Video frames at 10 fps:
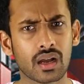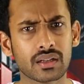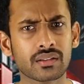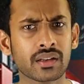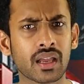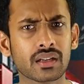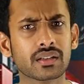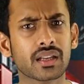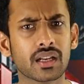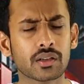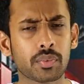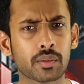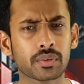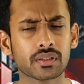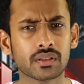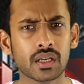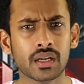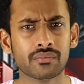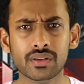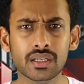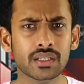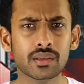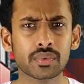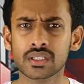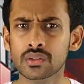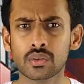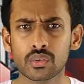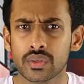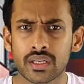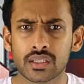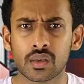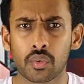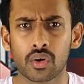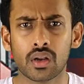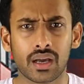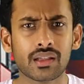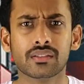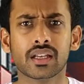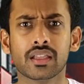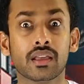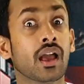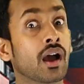அகிர்தினியா என்று என்னென்று பார்ப்பது வீடு என்பது ஒரு உயிரற்ற பொருள் அகிர்தினை